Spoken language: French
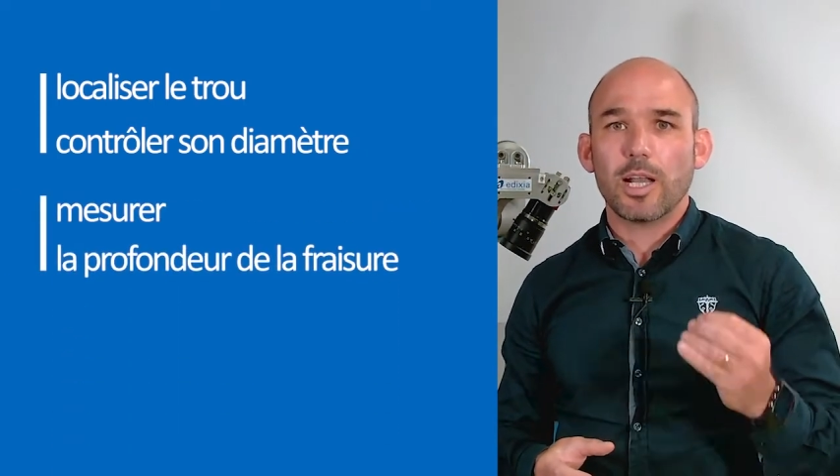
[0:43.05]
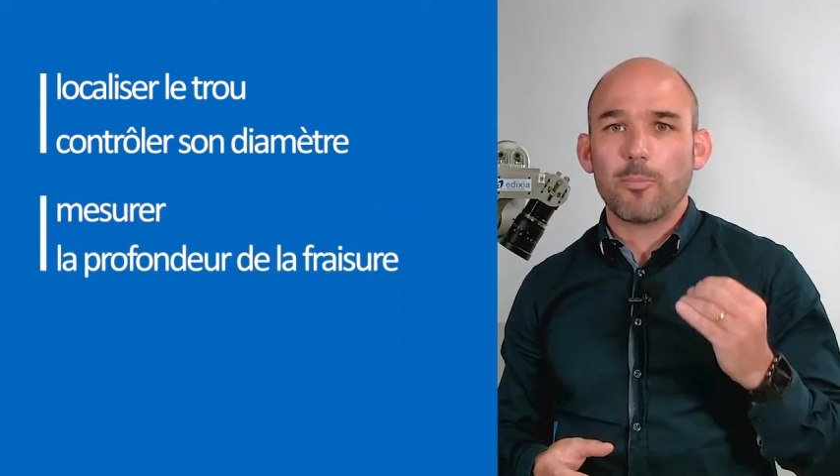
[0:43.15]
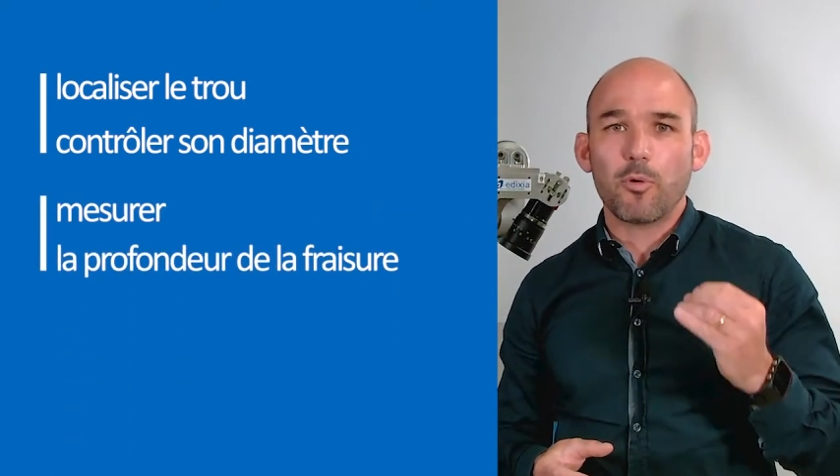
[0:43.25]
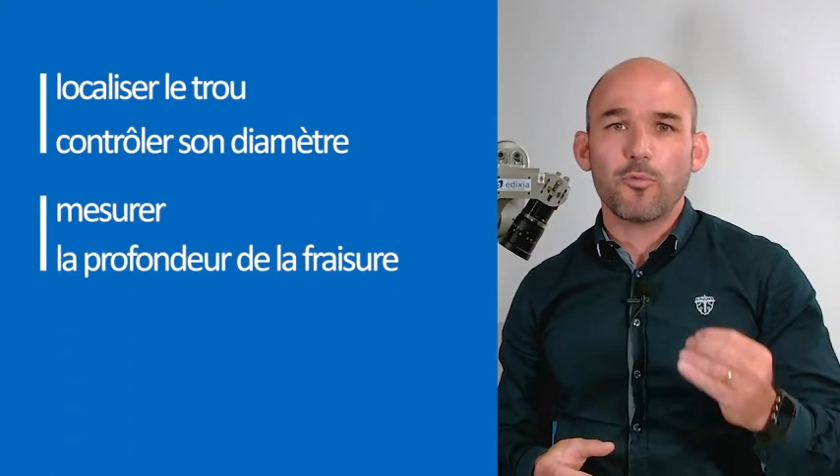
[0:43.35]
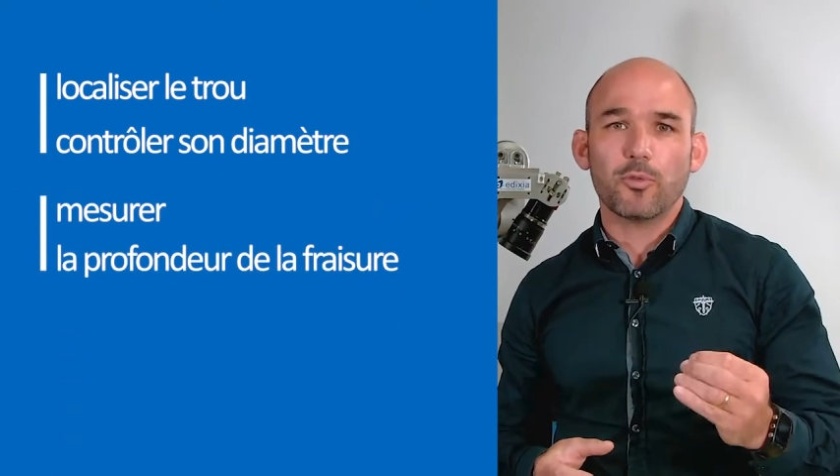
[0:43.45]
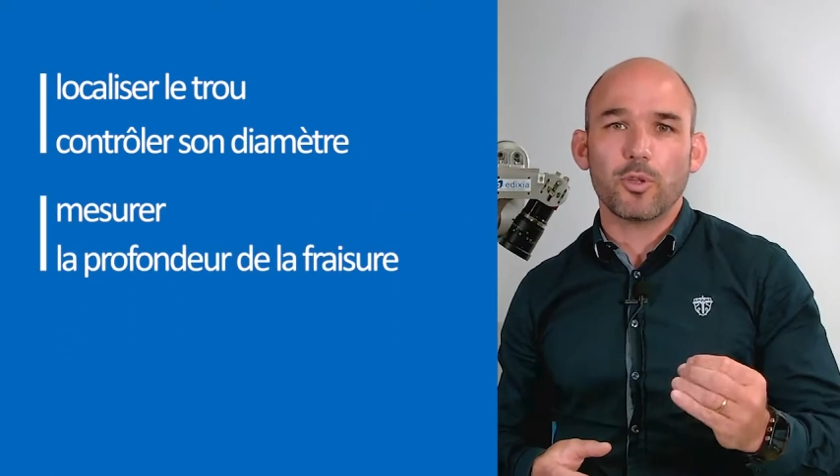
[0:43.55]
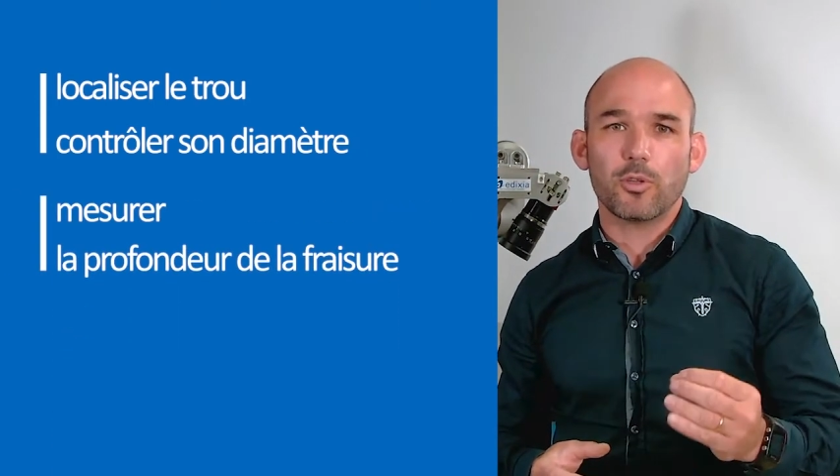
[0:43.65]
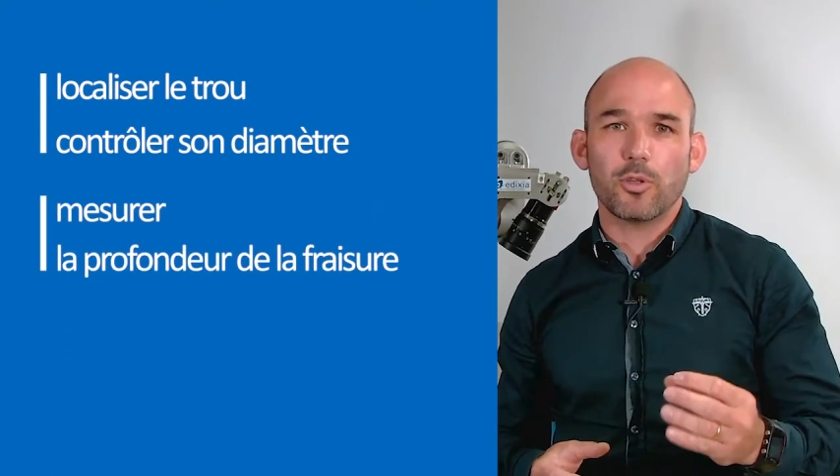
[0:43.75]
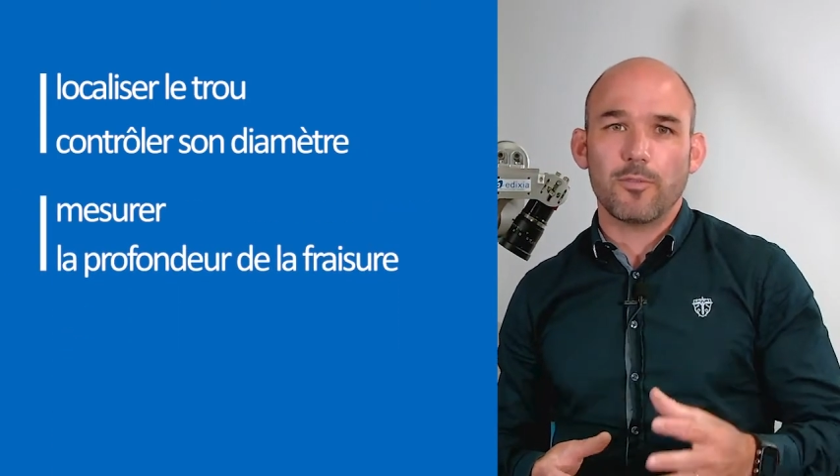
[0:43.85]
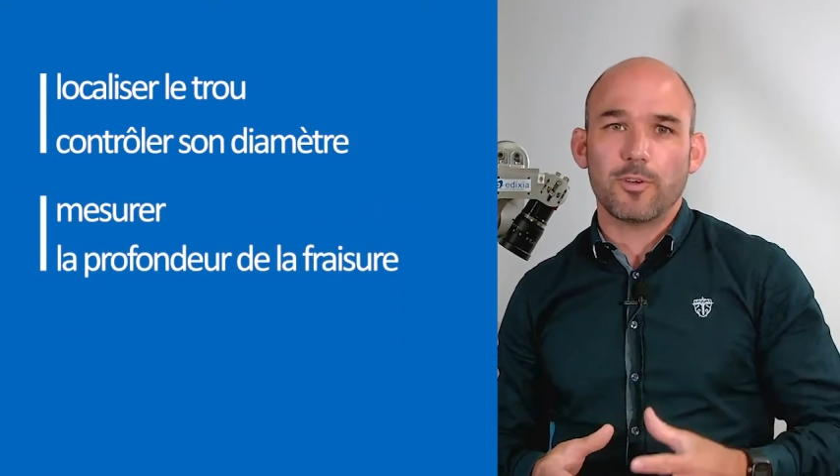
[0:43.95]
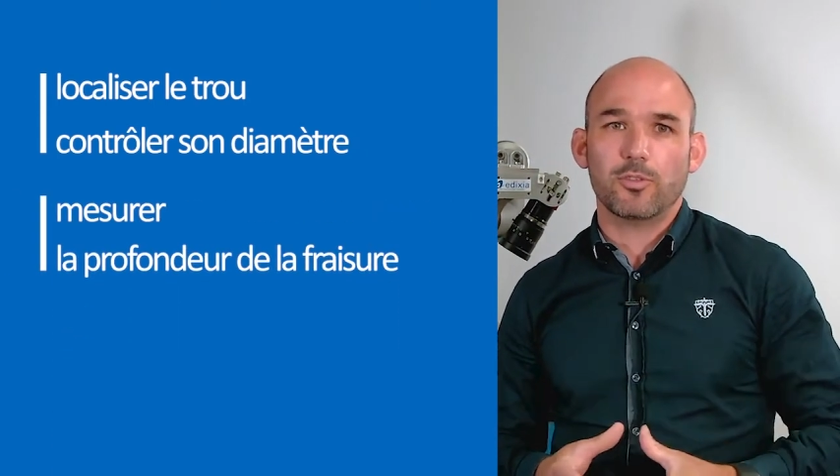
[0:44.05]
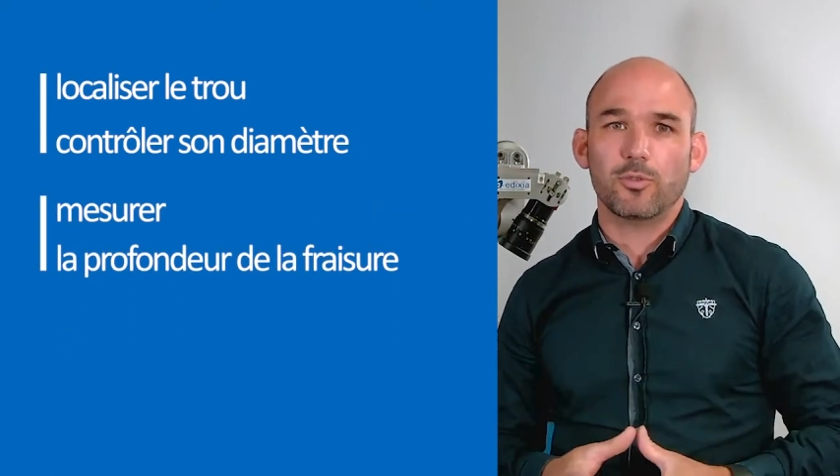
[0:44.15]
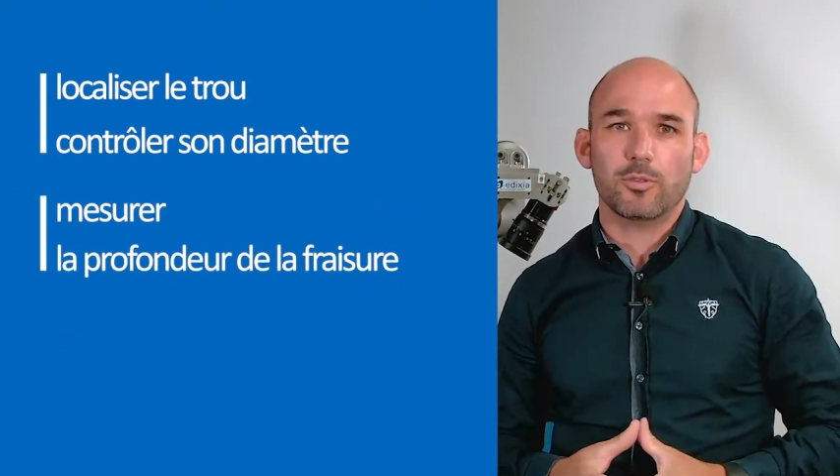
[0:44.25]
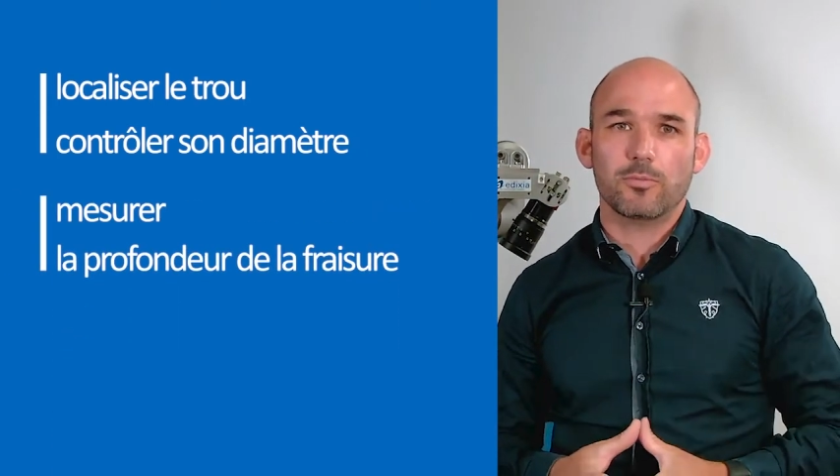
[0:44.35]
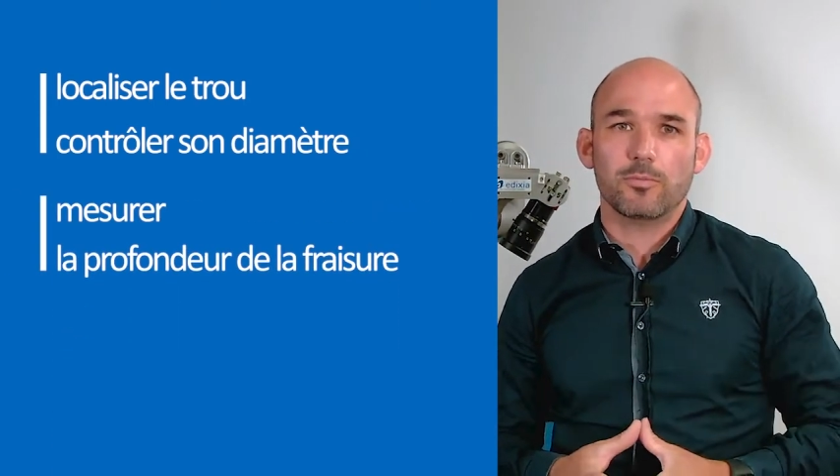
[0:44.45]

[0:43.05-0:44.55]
la profondeur de la fraisure,